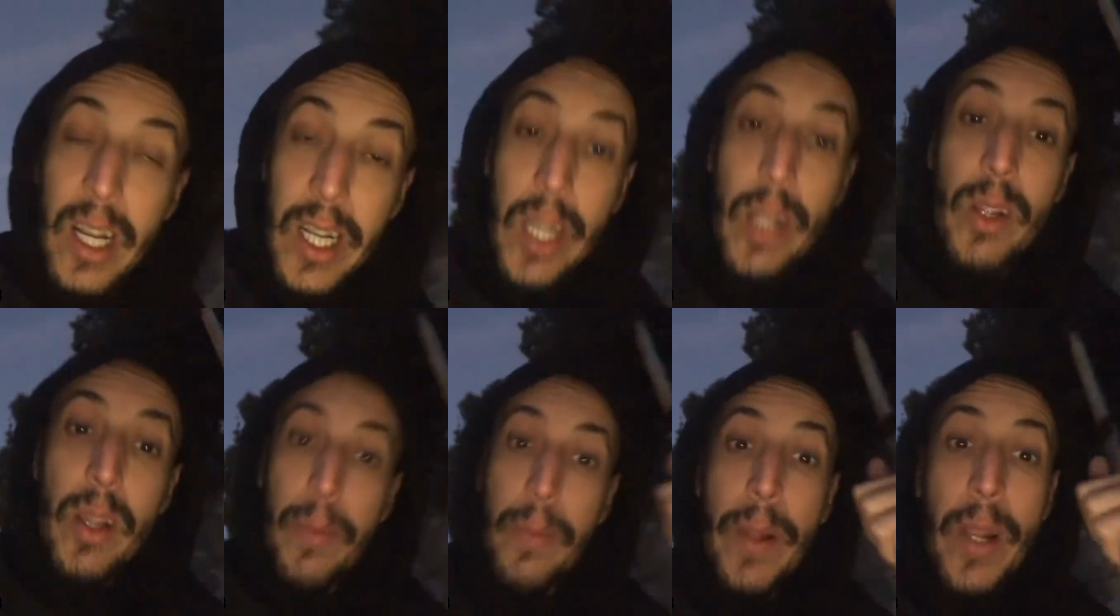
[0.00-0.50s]

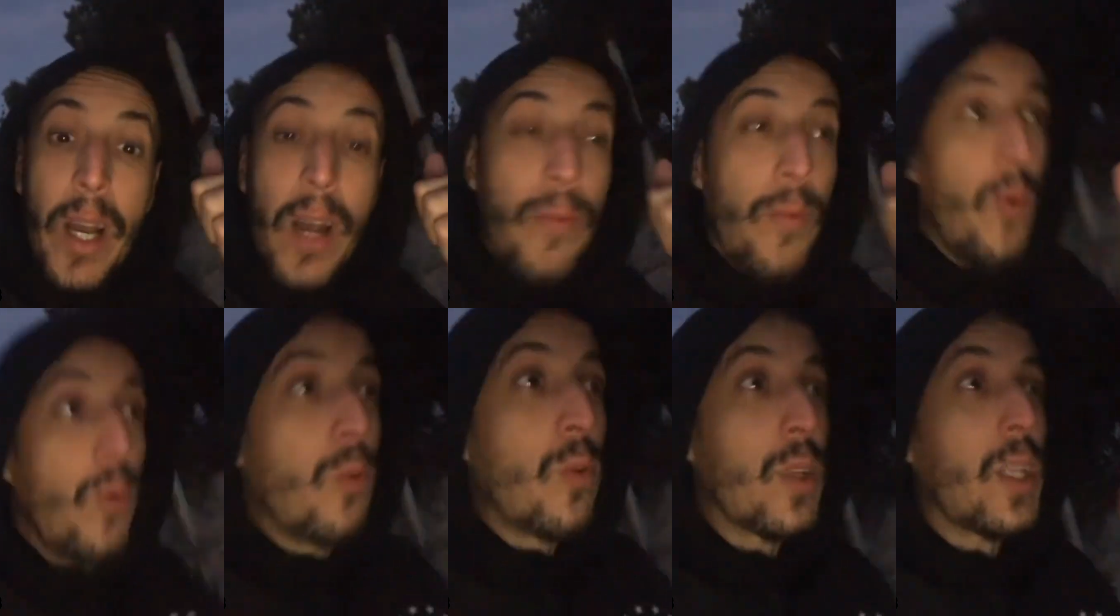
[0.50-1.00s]
قال لي
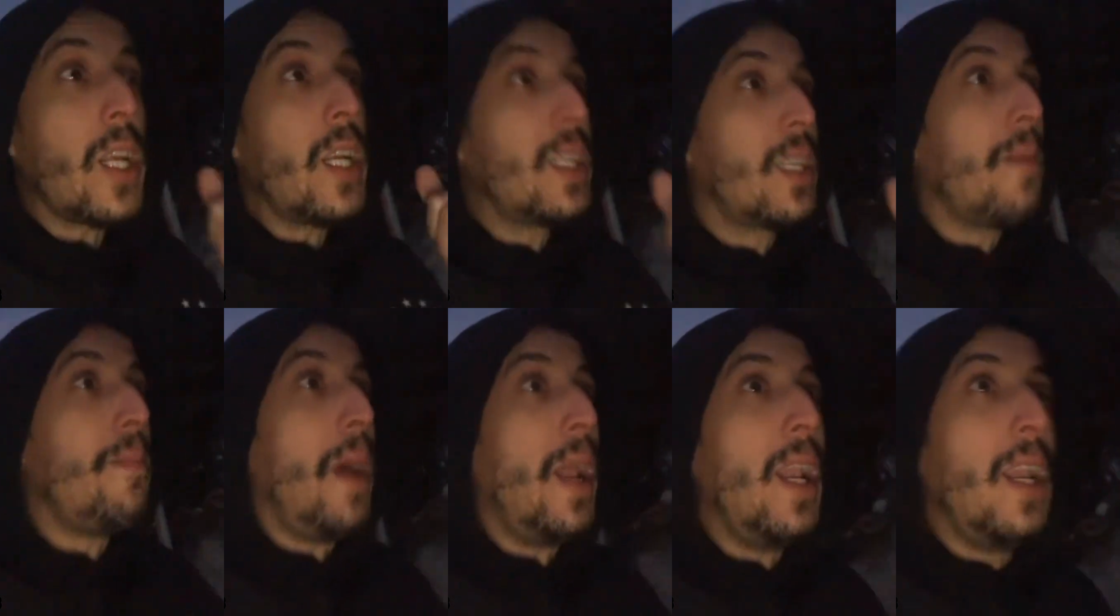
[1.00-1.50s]
برافو يموت الله
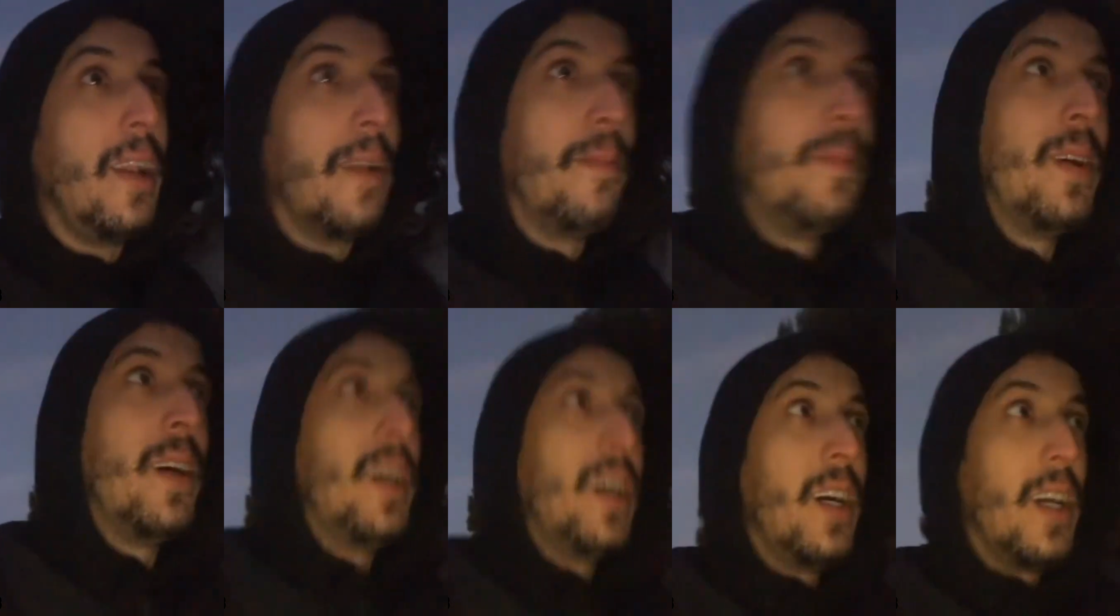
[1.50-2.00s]
يتمعلم
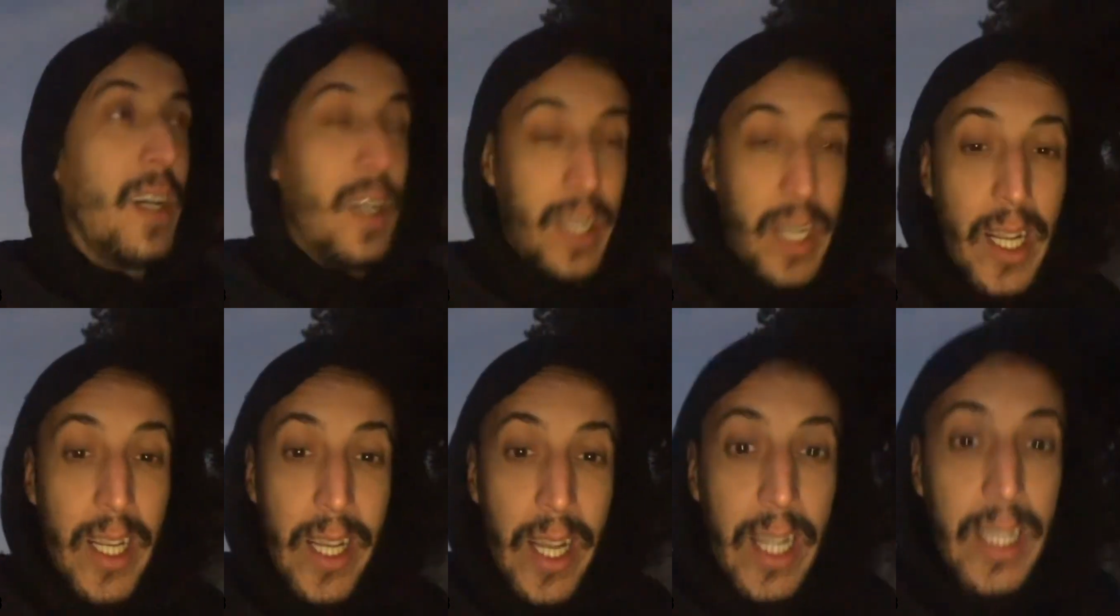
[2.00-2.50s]

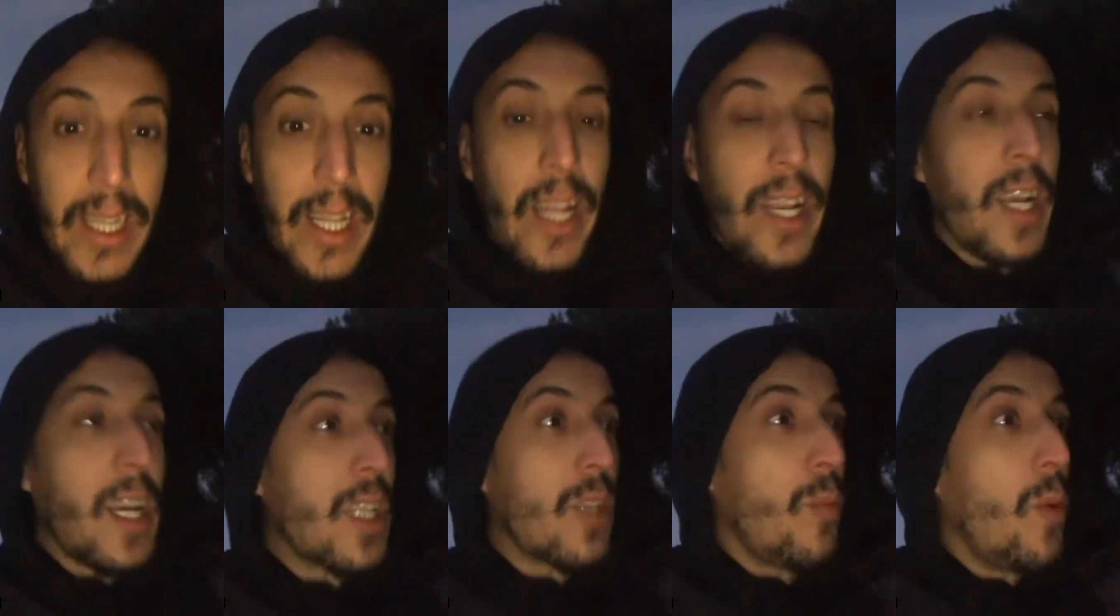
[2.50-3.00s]
قال لي راه
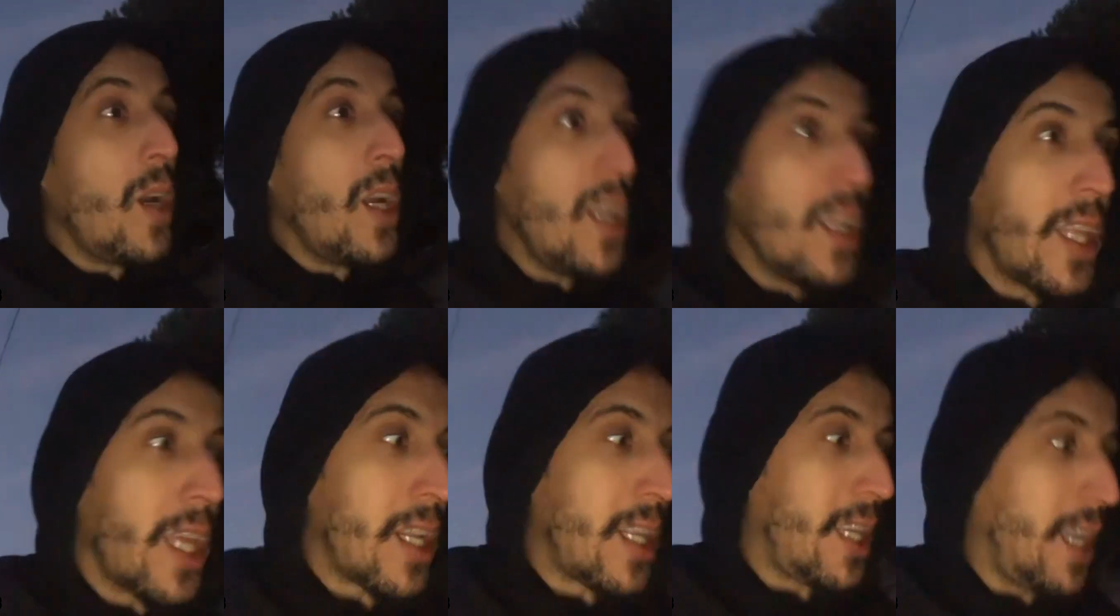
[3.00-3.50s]
الطريقه زوينه اللي
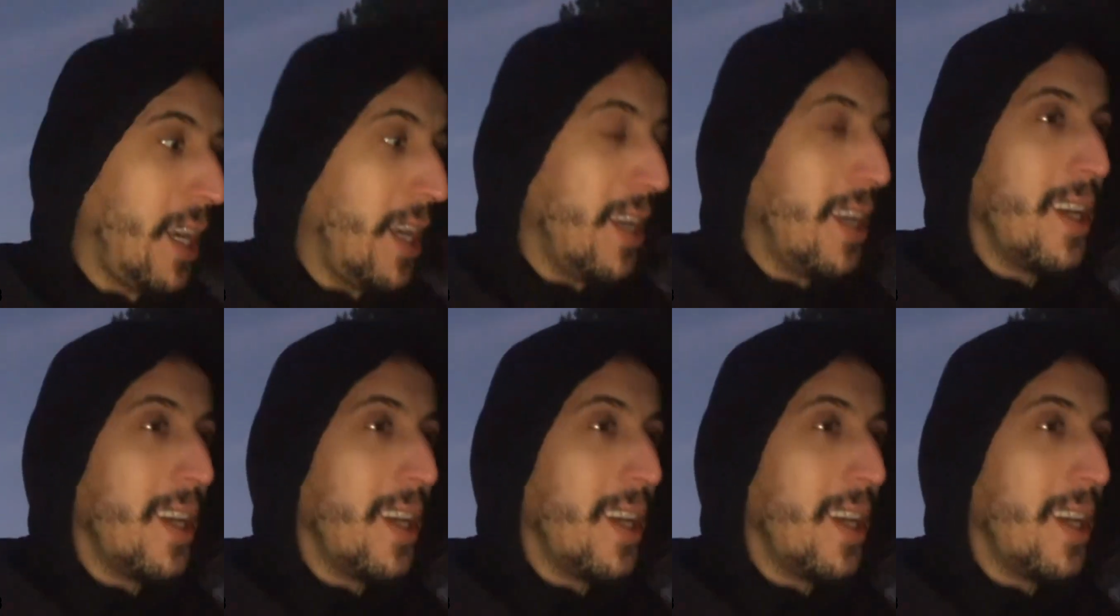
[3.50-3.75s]
درتها